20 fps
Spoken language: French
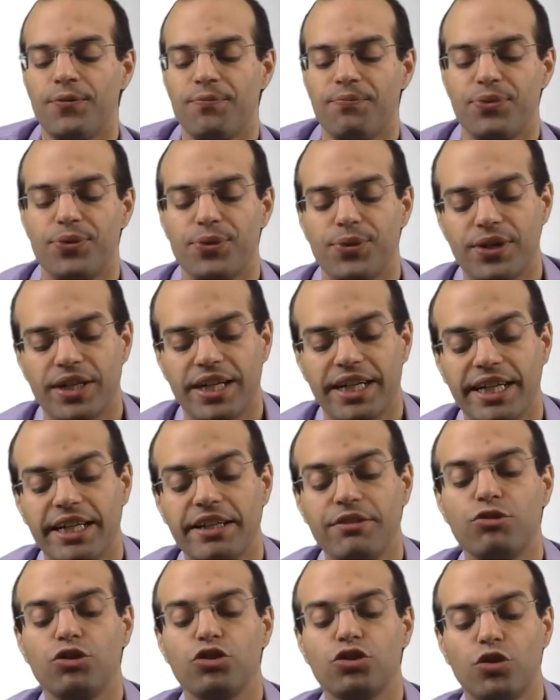de créer
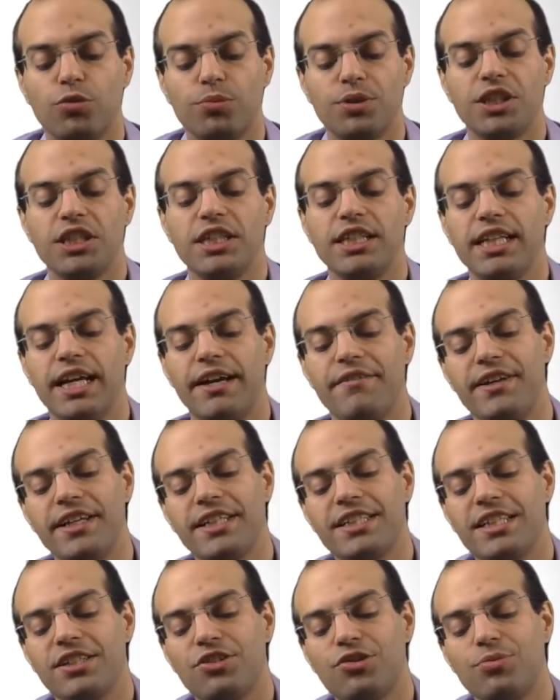votre objet et avec
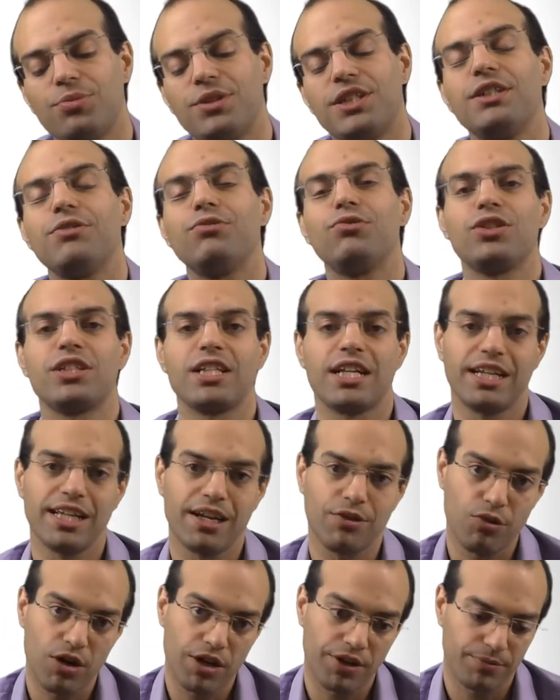cet objet, vous allez
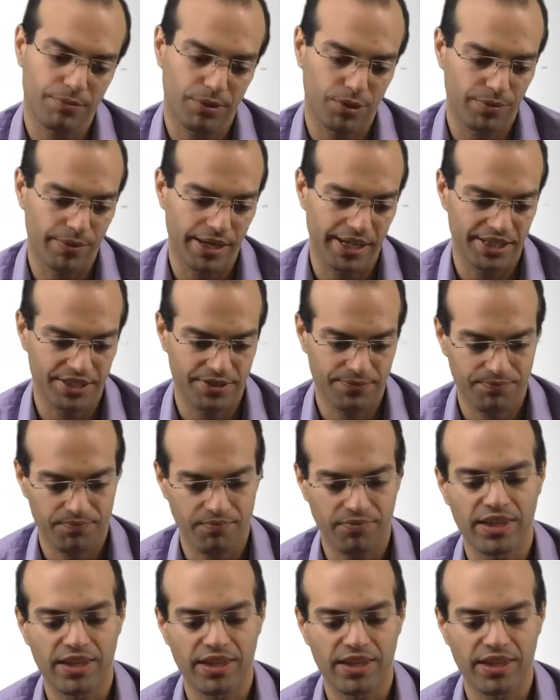avoir une promesse.